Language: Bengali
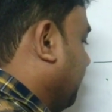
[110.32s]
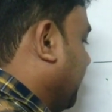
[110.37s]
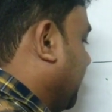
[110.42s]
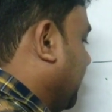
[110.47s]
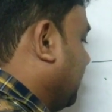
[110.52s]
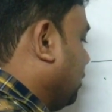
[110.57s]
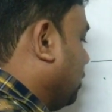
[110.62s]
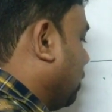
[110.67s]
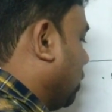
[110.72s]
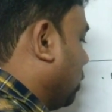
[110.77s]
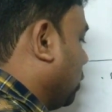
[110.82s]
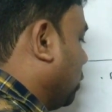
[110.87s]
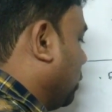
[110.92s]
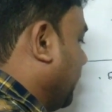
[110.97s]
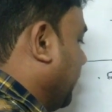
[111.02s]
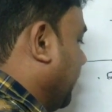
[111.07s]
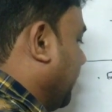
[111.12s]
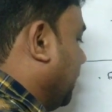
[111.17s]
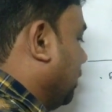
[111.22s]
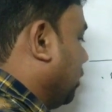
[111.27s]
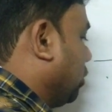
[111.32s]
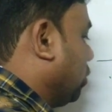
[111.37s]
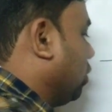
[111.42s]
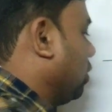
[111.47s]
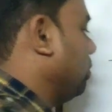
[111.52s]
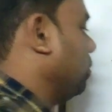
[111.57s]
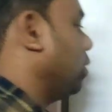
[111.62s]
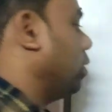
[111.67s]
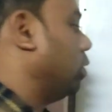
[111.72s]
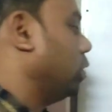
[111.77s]
এবার ধরো
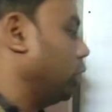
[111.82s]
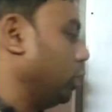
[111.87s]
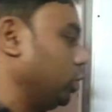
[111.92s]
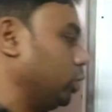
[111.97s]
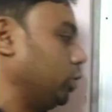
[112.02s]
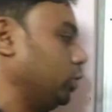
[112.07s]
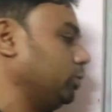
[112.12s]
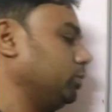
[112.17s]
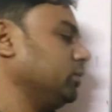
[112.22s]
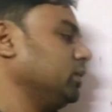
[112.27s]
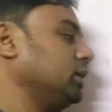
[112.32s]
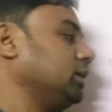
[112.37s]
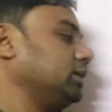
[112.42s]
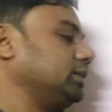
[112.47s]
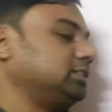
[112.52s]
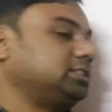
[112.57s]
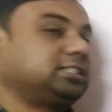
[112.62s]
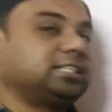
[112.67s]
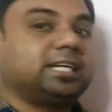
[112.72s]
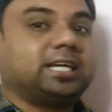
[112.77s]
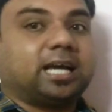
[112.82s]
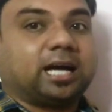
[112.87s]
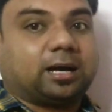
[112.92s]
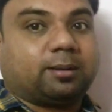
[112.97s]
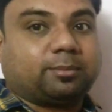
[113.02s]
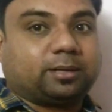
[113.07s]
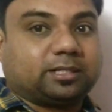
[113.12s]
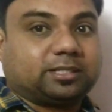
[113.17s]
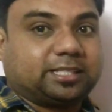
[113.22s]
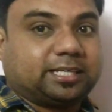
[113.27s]
এরকম হলো যে
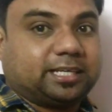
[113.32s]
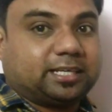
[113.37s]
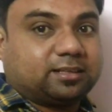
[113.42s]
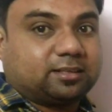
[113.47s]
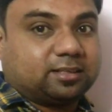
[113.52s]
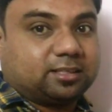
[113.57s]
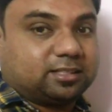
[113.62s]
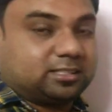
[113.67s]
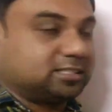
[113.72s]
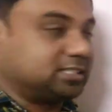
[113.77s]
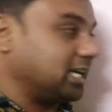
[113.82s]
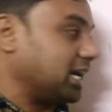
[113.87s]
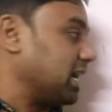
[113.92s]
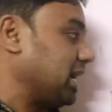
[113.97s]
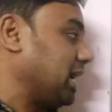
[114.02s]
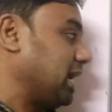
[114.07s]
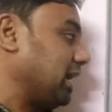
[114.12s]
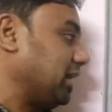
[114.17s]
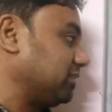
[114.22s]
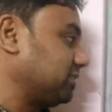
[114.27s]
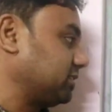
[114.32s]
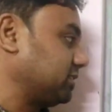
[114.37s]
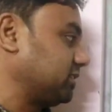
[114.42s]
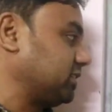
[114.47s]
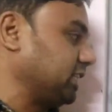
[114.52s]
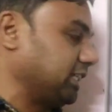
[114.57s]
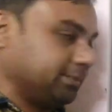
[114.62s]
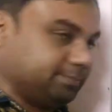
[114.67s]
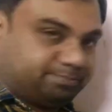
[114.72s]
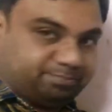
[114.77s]
আমাদের যা
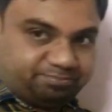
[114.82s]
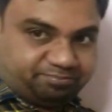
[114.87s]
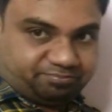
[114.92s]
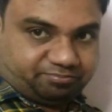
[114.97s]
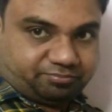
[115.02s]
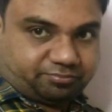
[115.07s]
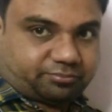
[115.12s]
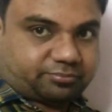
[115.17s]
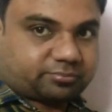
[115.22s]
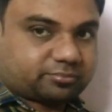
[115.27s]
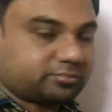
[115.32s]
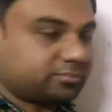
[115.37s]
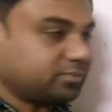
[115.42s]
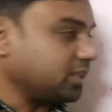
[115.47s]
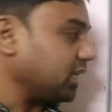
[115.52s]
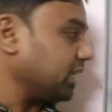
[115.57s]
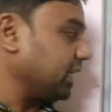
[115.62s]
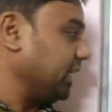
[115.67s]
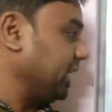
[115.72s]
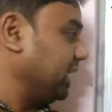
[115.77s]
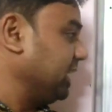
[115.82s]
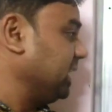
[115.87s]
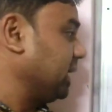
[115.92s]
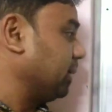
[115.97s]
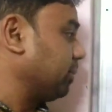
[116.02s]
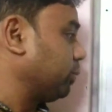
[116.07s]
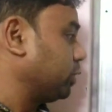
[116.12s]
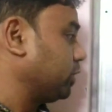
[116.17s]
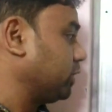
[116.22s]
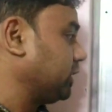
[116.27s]
আসছে এরিয়া
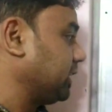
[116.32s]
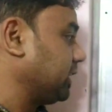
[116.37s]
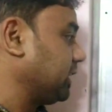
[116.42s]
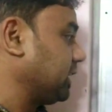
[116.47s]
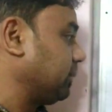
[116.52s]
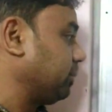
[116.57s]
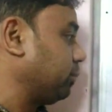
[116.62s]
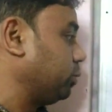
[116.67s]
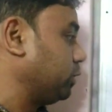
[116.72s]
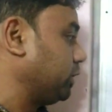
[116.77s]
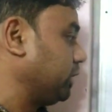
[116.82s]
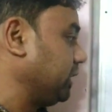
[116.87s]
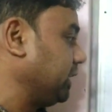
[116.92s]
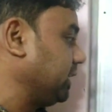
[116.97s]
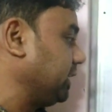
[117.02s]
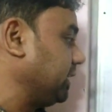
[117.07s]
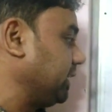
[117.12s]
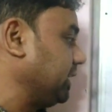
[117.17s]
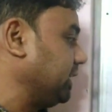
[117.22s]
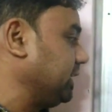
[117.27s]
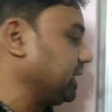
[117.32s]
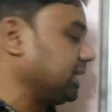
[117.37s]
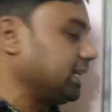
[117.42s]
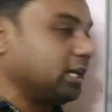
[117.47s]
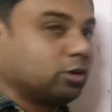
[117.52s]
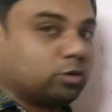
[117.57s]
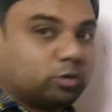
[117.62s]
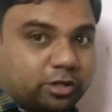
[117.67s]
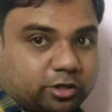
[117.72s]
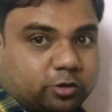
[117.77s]
প্রত্যেকটা ফুটিং এর এরিয়া
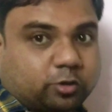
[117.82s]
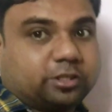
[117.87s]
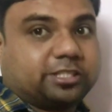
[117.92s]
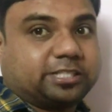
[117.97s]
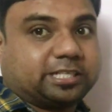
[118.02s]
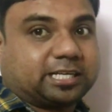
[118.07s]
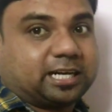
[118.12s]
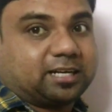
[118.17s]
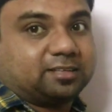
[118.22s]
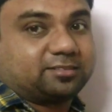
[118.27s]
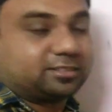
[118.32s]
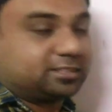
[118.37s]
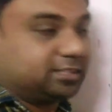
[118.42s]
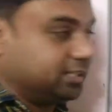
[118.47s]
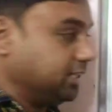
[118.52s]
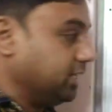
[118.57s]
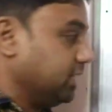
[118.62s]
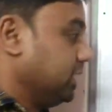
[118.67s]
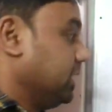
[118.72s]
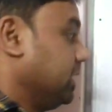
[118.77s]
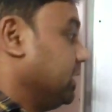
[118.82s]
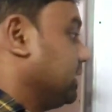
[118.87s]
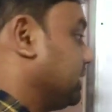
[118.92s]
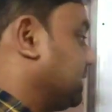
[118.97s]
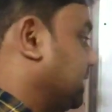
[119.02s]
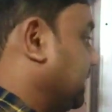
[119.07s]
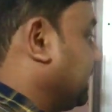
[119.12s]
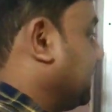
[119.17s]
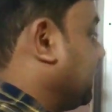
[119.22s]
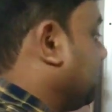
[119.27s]
ক্যালকুলেট করে যেটা আসছে
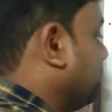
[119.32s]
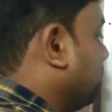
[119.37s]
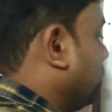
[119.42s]
সেটা